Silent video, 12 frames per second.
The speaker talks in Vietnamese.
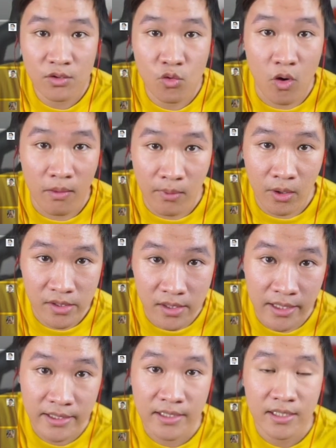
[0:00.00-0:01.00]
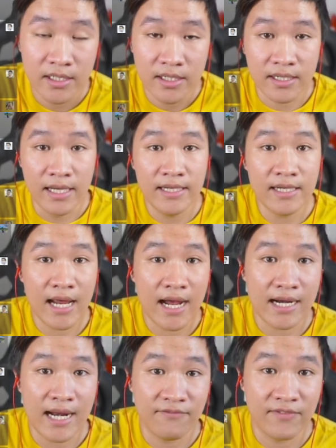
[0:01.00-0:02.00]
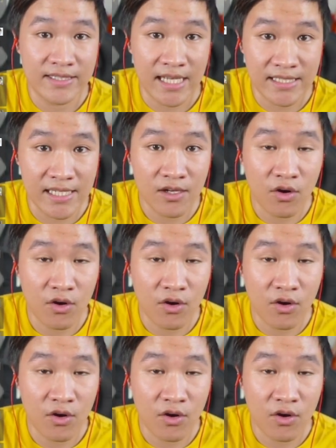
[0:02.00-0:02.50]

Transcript: của mọi người, đấy là làm về giải trí.